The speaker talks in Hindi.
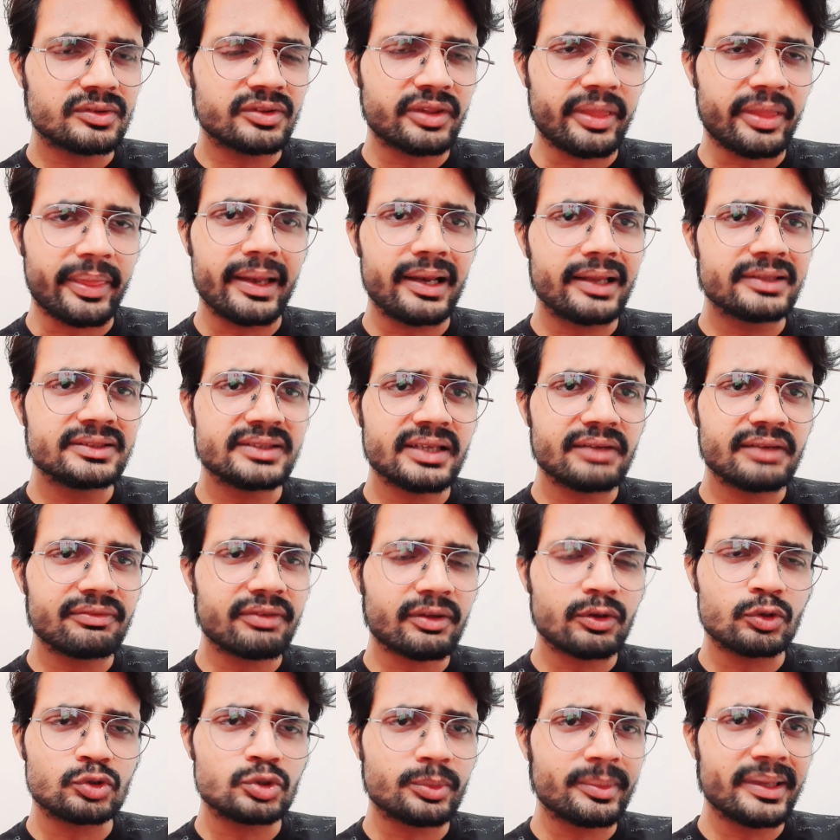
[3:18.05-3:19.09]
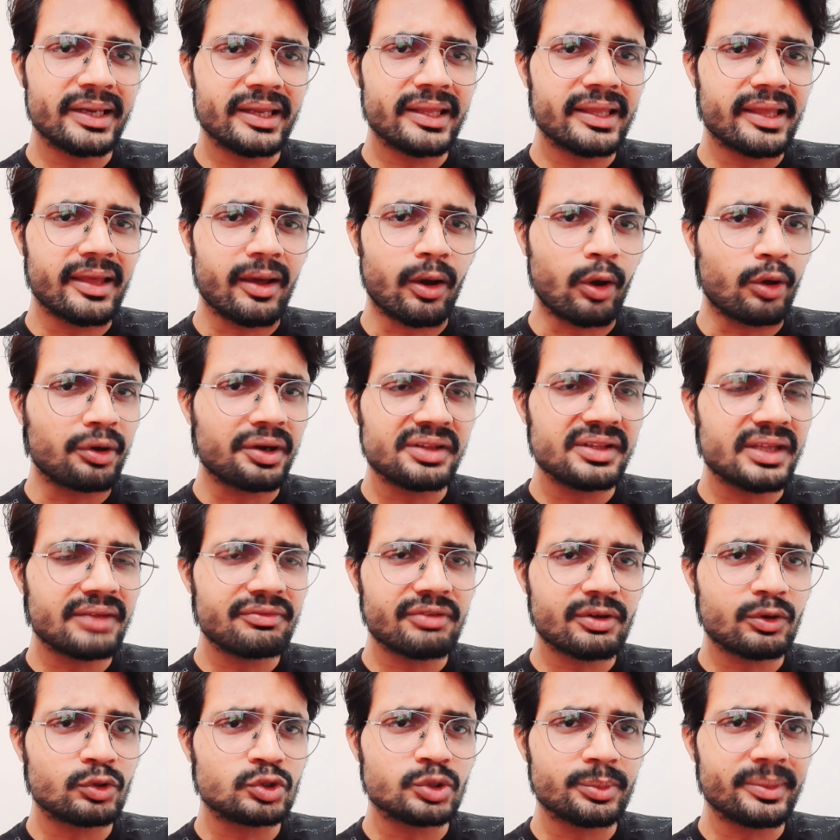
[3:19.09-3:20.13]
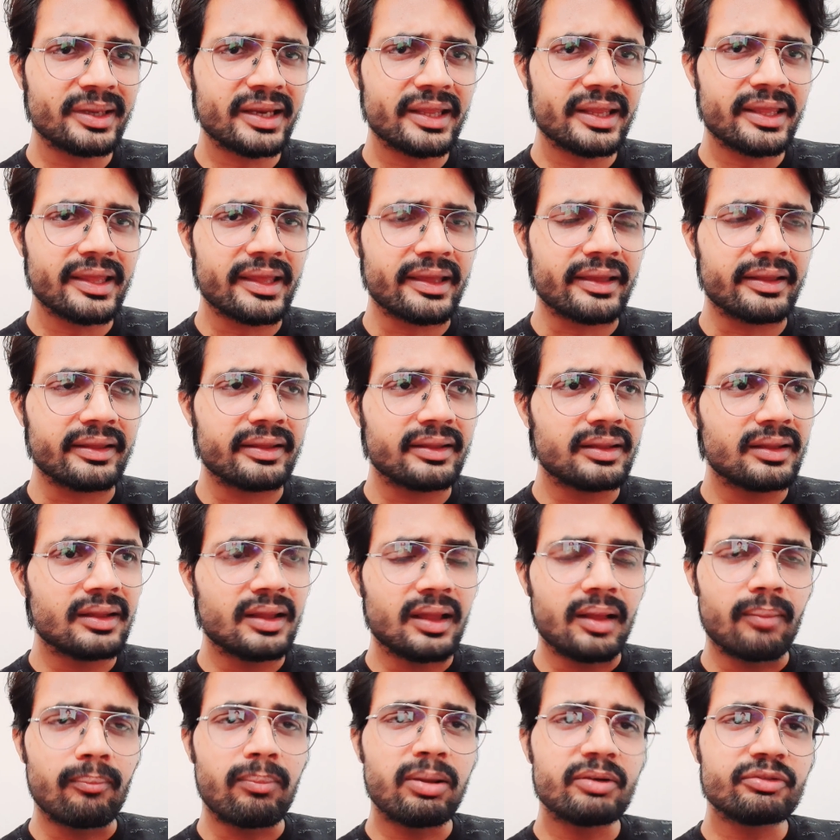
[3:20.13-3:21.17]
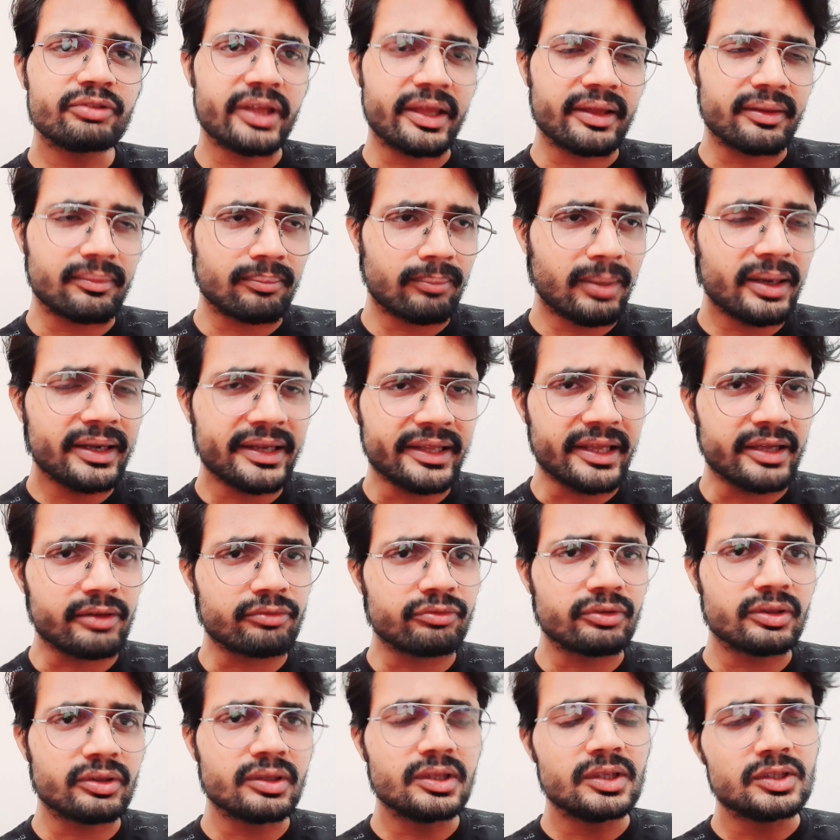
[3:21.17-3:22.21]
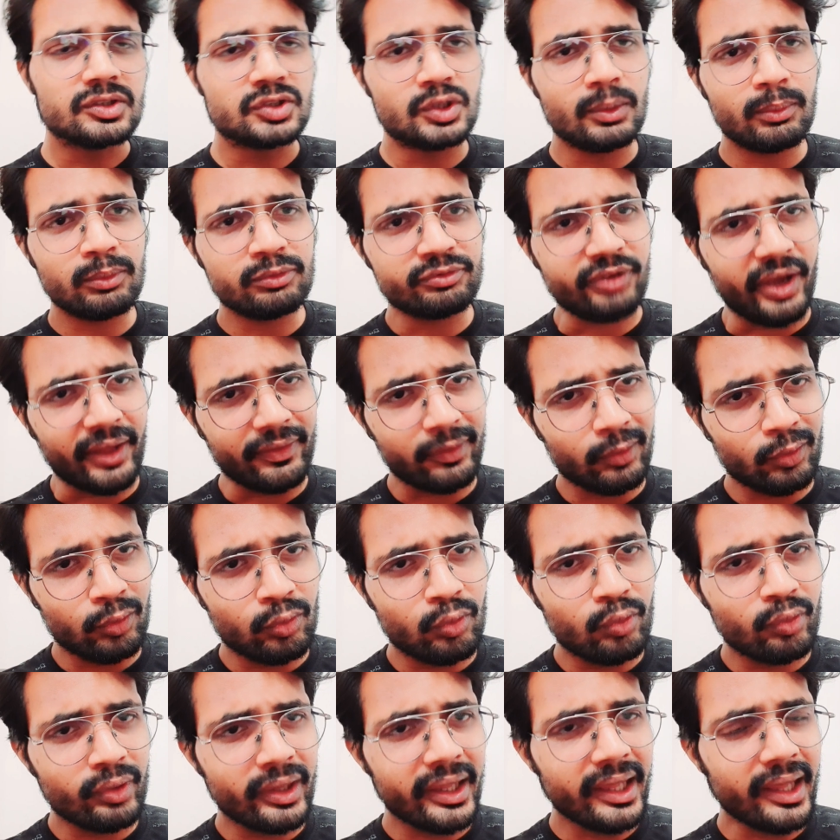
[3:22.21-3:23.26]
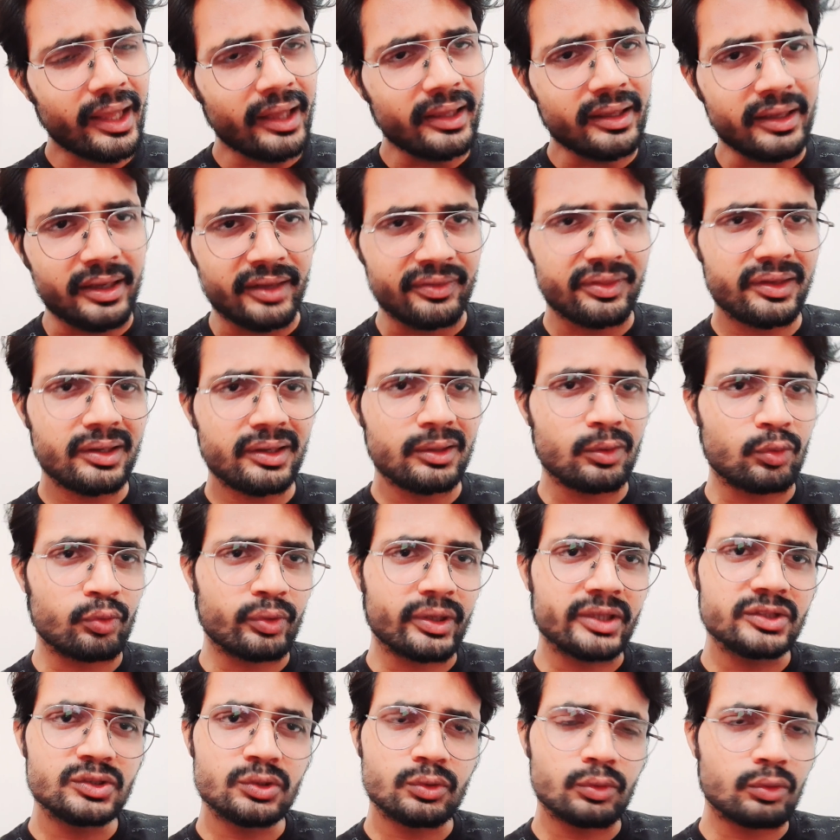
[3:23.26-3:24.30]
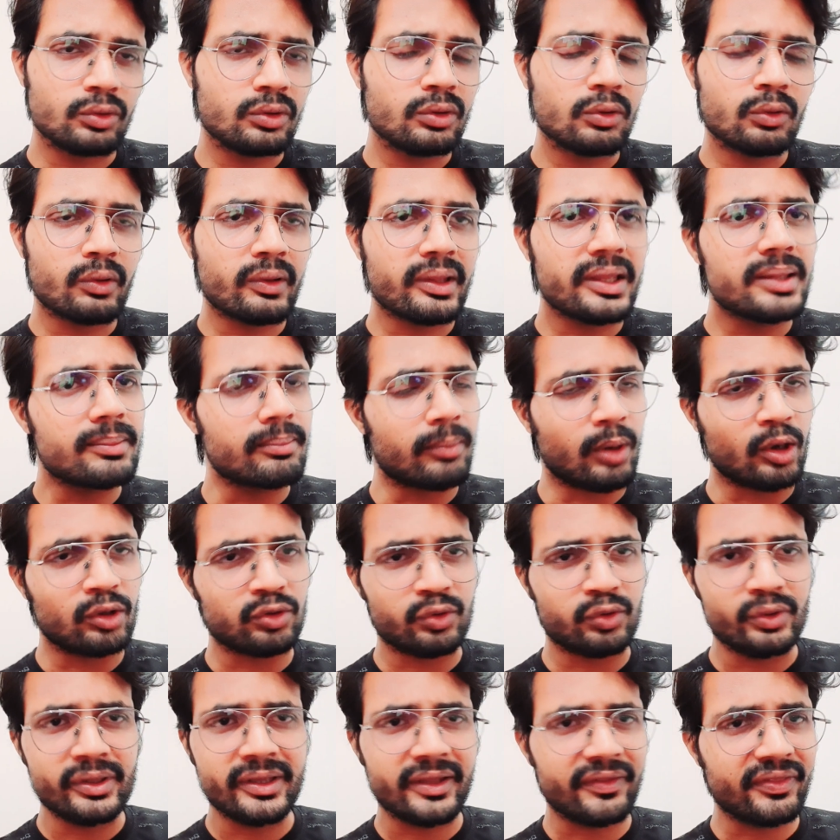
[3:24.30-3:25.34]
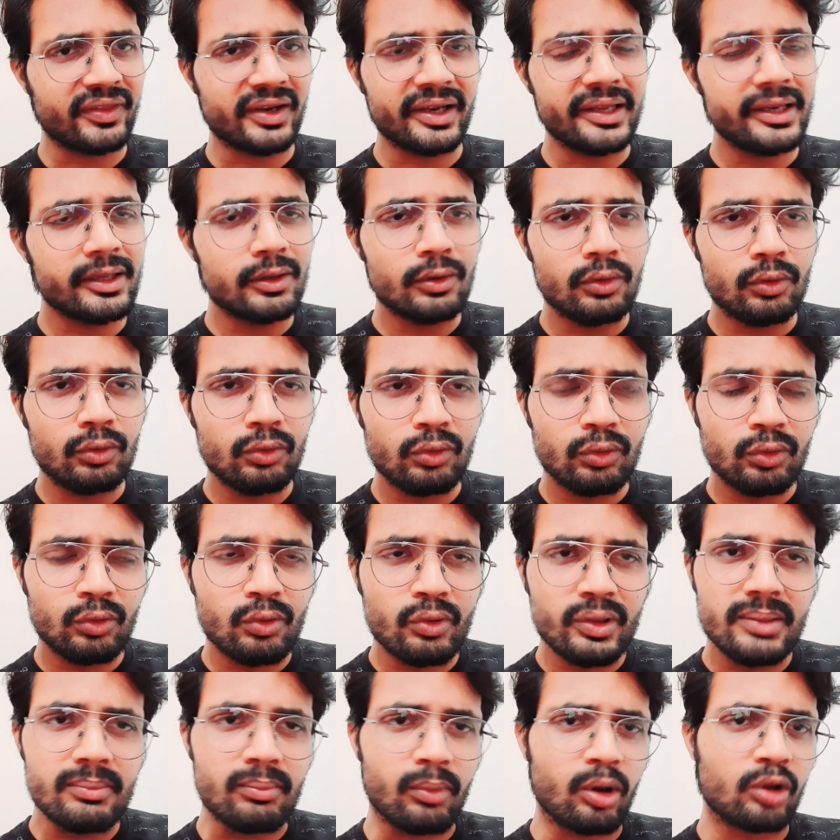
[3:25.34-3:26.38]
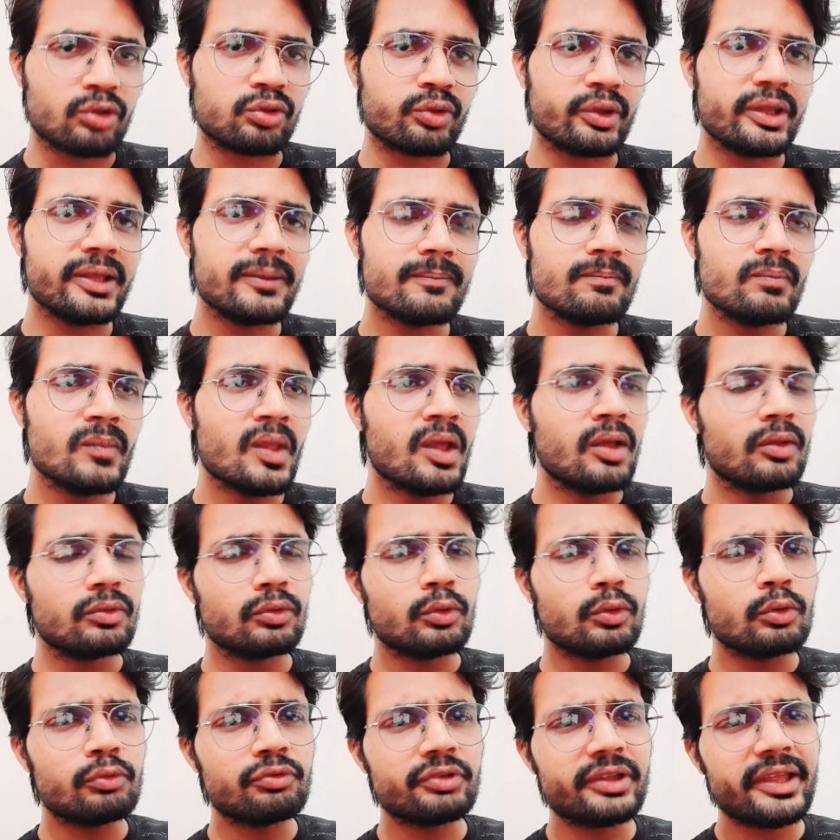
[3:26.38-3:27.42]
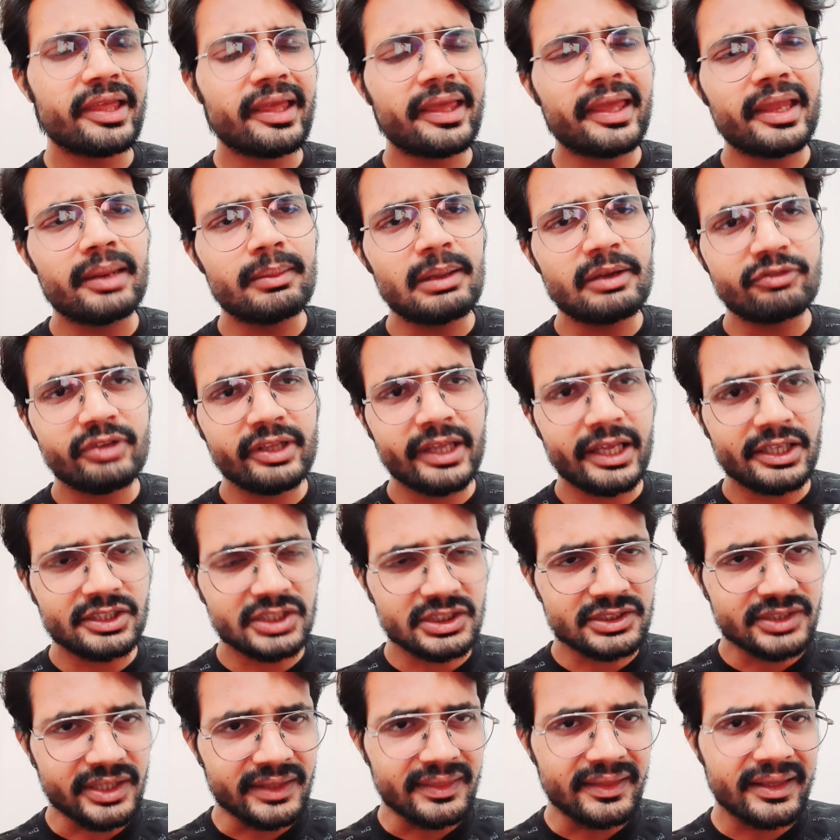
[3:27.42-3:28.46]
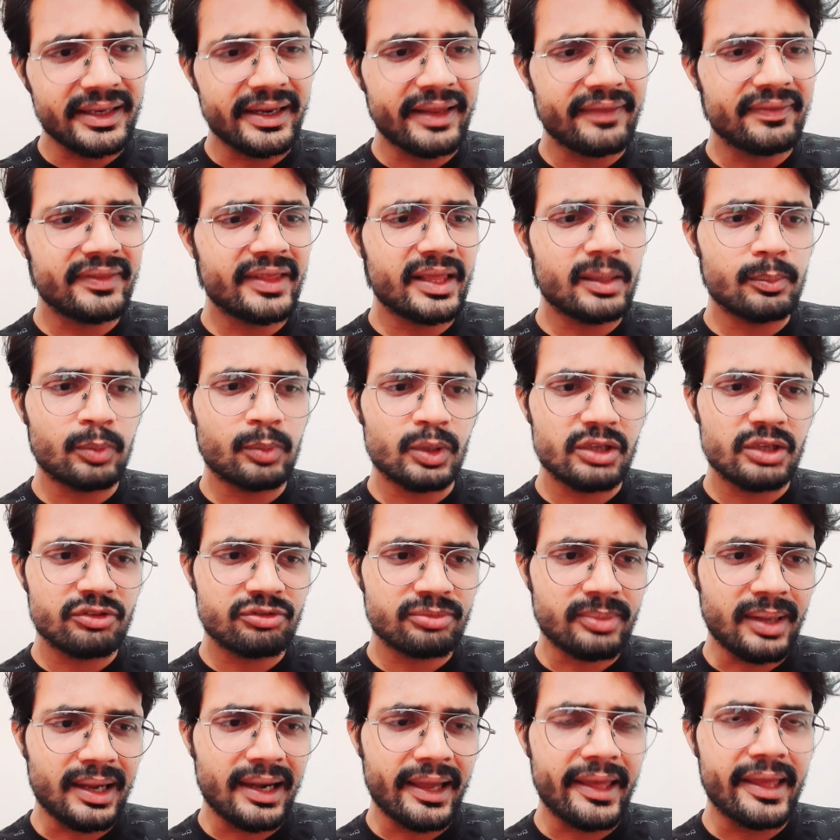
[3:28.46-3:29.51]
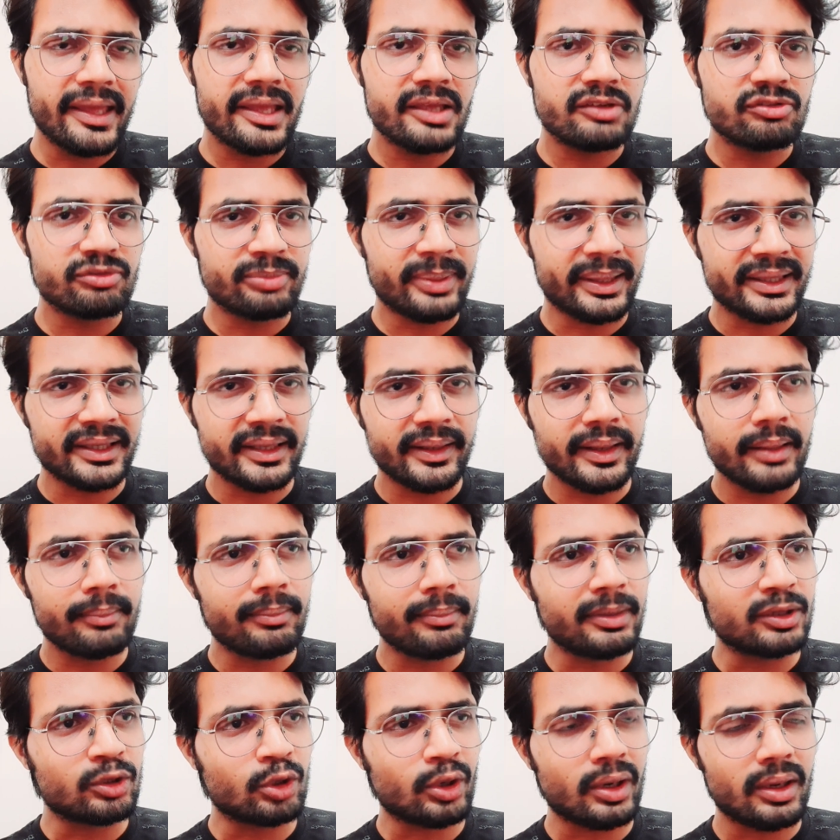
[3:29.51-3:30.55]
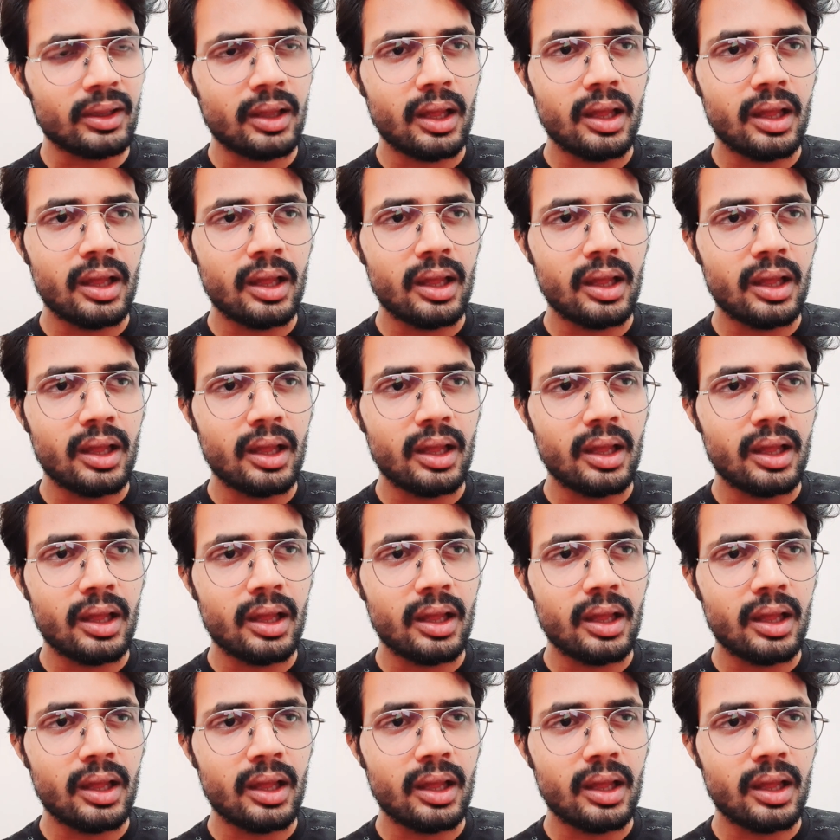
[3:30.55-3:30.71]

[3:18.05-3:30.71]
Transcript: थ्रिलिंग जैसा कुछ भी नहीं है हॉरर जैसा कुछ भी नहीं है बस ये बट ये जो वो सात लोगों के कत्ल हुए जो उन लोगों की मौत हुई कत्ल उन लोगों की मौत हुई तो उसकी एक इन्वेस्टिगेशन चलती रहती है एक पुलिस वाला है इंस्पेक्टर है मथुर